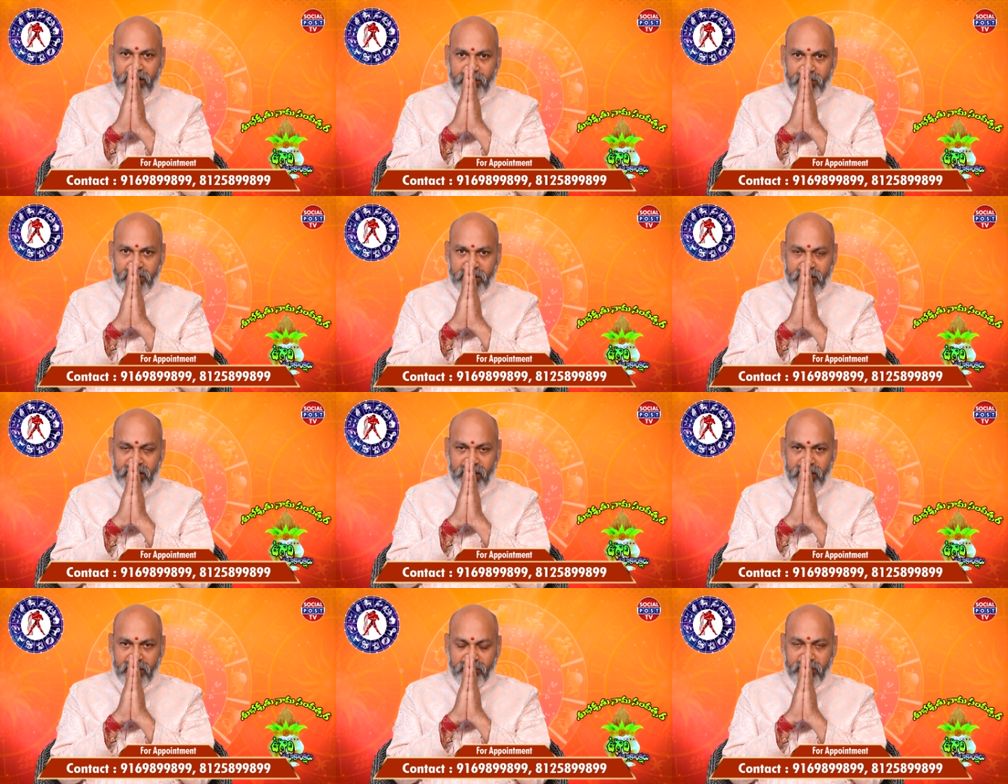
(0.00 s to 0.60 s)

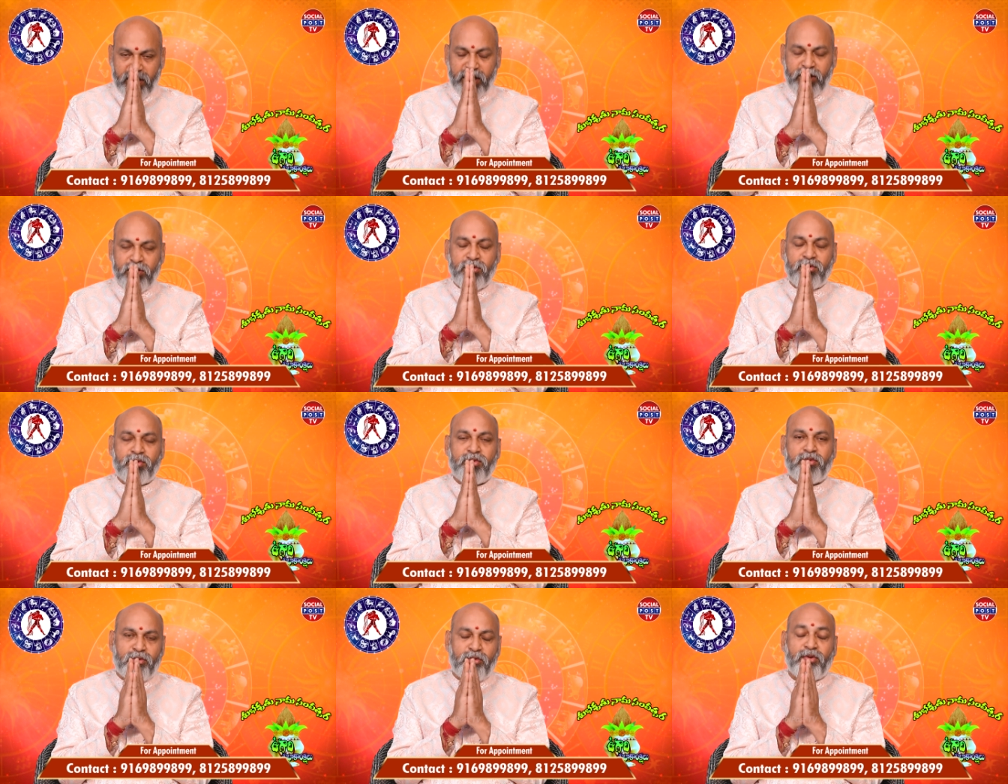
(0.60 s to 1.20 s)
నమస్కారం మరియు
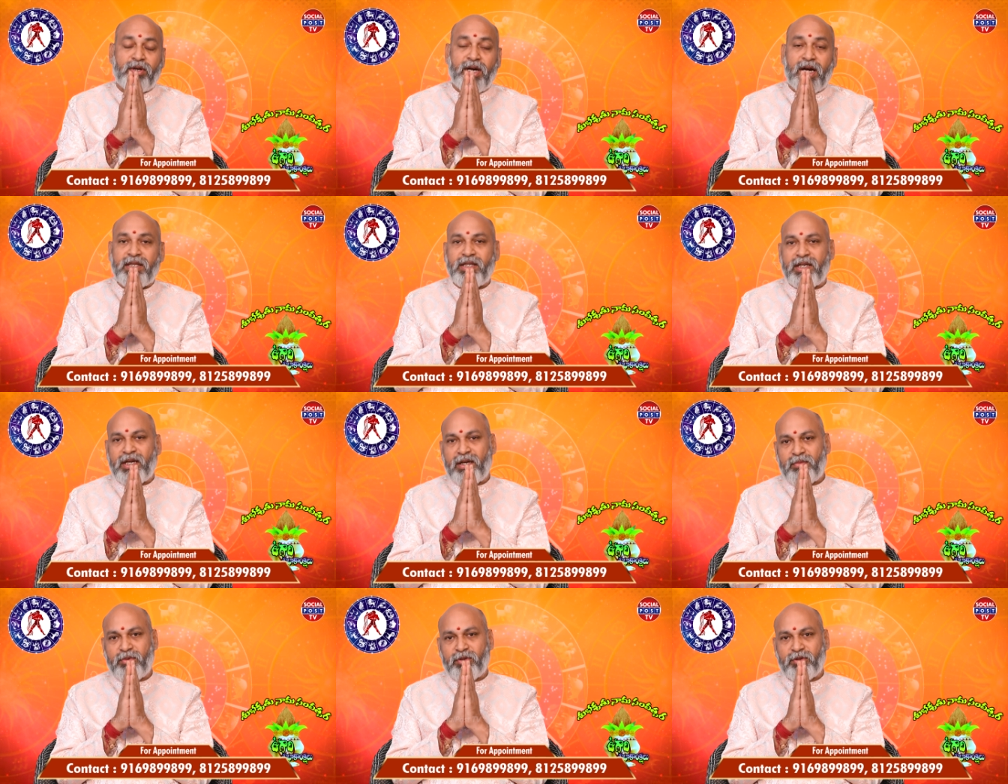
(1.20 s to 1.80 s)

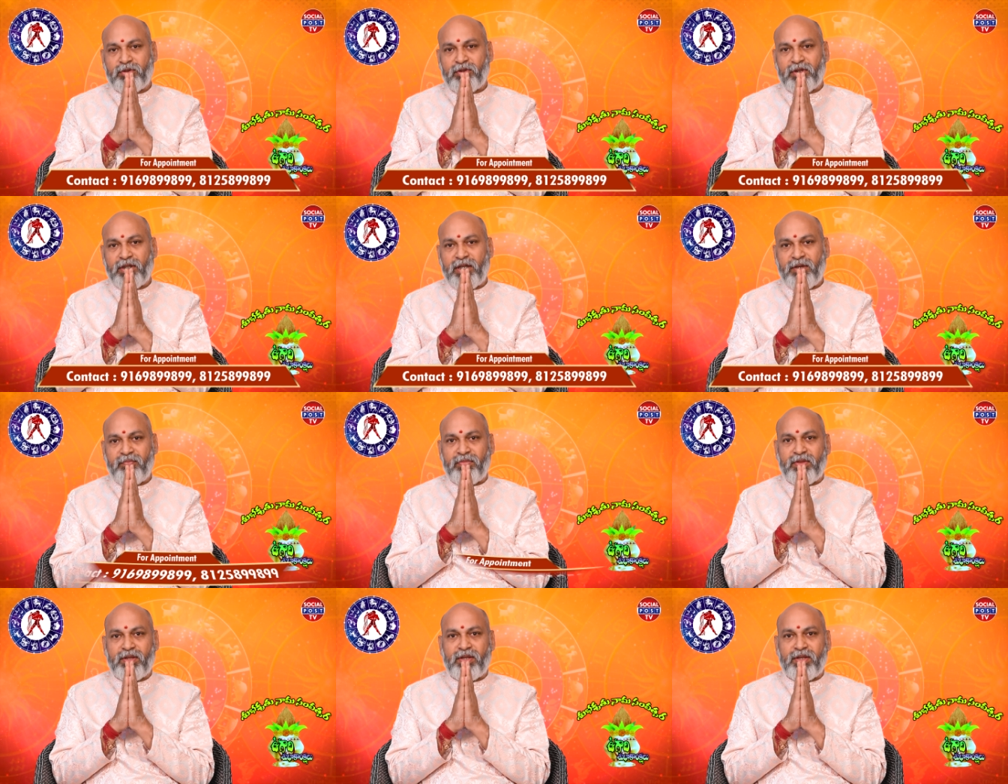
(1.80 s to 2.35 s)
ఉగాది రాబోతుంది